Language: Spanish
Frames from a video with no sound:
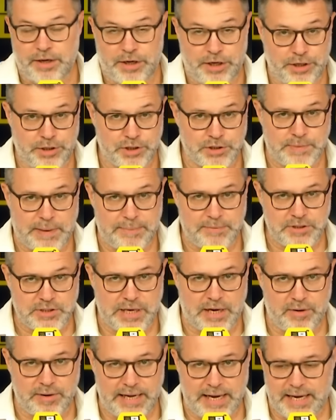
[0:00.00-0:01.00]
Y nos vamos
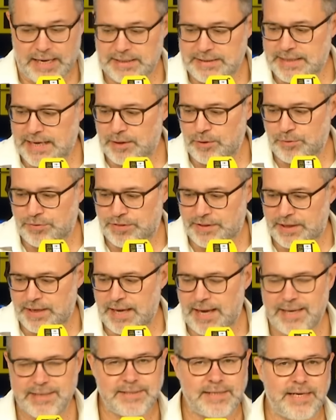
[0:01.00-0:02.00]
ahora a
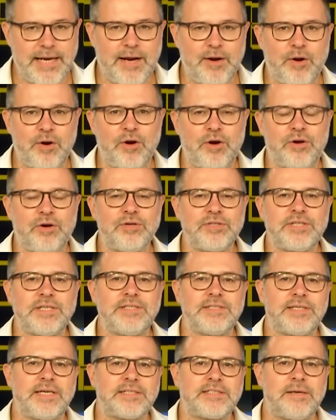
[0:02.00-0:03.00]
Andalucía, así a lo loco,
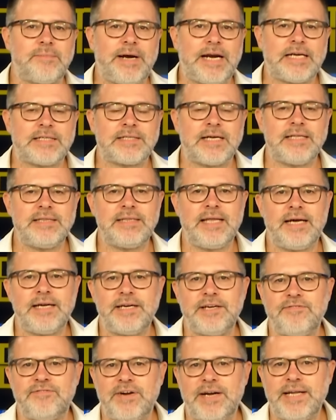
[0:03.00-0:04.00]
sin ser Semana Santa,
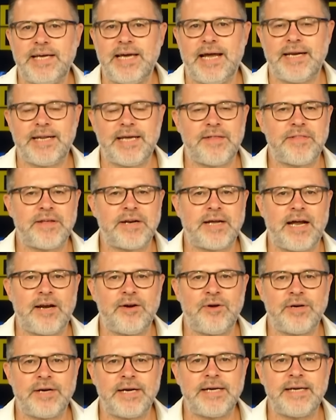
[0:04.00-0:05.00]
ni feria, ni hacer
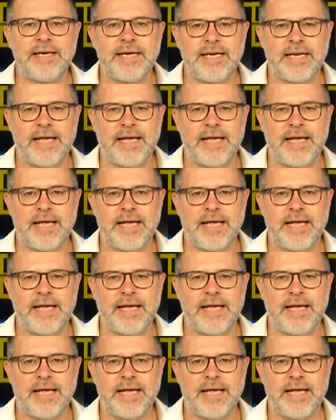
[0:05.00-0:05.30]
calor, ni